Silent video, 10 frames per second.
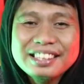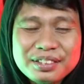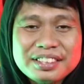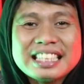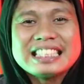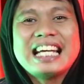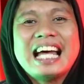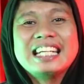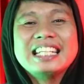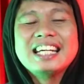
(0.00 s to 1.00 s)
dan itu
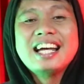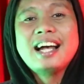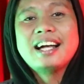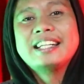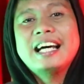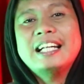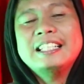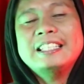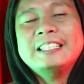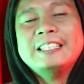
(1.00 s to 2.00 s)
terjadi
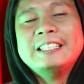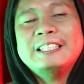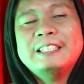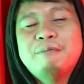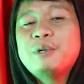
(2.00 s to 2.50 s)
dan uh,